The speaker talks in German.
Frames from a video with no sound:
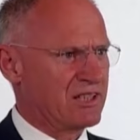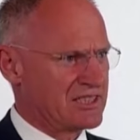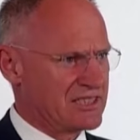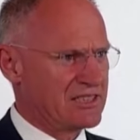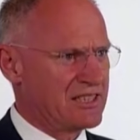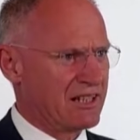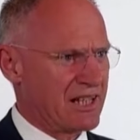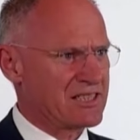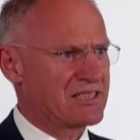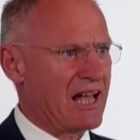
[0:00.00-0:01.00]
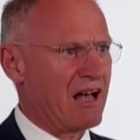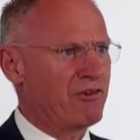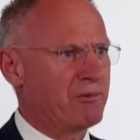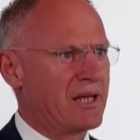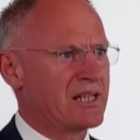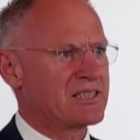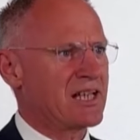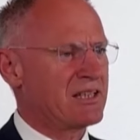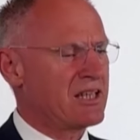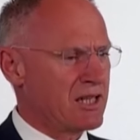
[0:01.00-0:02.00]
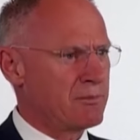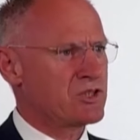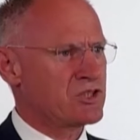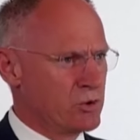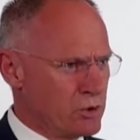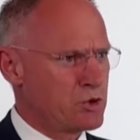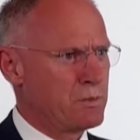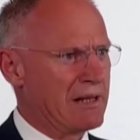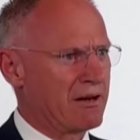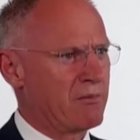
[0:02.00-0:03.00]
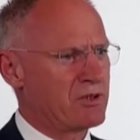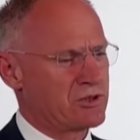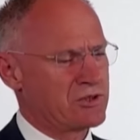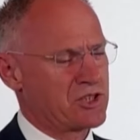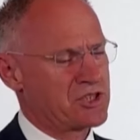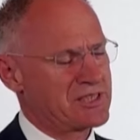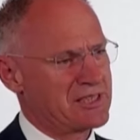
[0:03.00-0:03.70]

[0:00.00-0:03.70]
wird. Das ist hier ganz klar von meiner Seite. Hier gibt es null Spielraum aus österreichischer